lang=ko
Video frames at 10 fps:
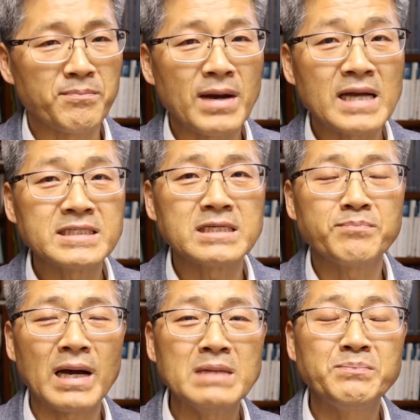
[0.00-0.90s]

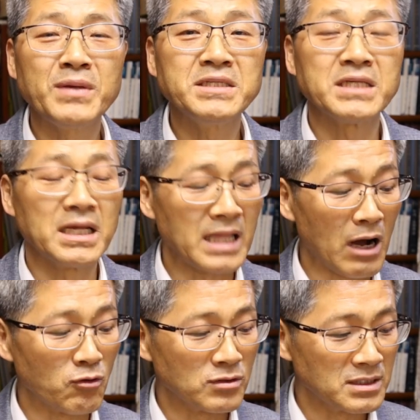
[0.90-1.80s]
88페이지에
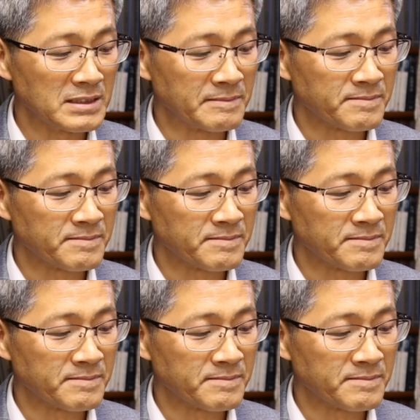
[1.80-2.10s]
나오는